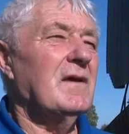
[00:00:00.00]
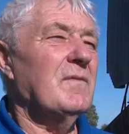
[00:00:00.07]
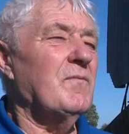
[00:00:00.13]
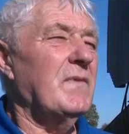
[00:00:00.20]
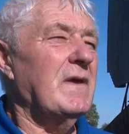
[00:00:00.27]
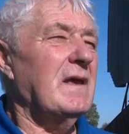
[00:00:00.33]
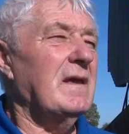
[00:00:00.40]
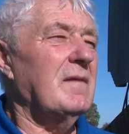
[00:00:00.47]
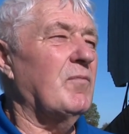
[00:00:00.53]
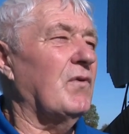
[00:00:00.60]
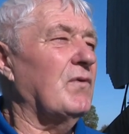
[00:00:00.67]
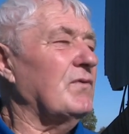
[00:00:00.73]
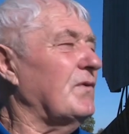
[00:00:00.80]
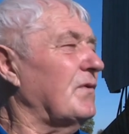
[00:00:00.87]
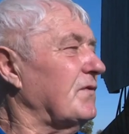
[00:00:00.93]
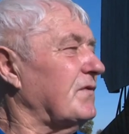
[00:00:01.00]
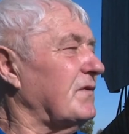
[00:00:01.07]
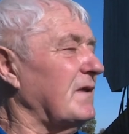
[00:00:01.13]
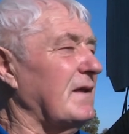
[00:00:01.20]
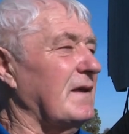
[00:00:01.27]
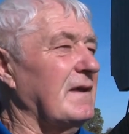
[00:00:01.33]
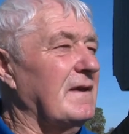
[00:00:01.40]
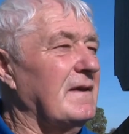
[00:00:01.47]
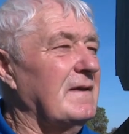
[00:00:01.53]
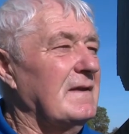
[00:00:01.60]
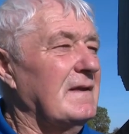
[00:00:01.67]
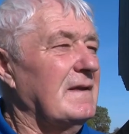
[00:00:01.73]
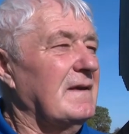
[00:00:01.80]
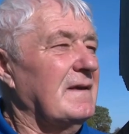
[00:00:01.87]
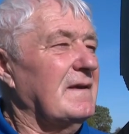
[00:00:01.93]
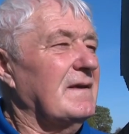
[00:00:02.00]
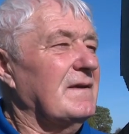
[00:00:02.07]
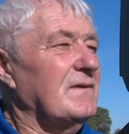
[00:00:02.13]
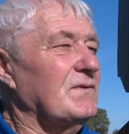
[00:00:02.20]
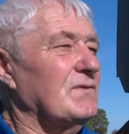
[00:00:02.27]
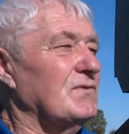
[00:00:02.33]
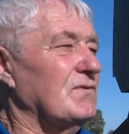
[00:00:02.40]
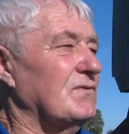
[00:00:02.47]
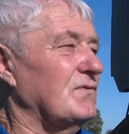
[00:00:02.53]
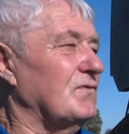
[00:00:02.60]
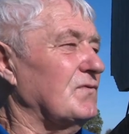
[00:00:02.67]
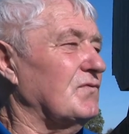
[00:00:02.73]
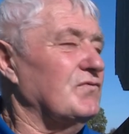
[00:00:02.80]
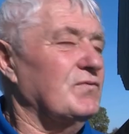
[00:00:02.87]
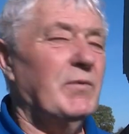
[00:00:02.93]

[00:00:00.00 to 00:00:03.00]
mais bon, c'est. je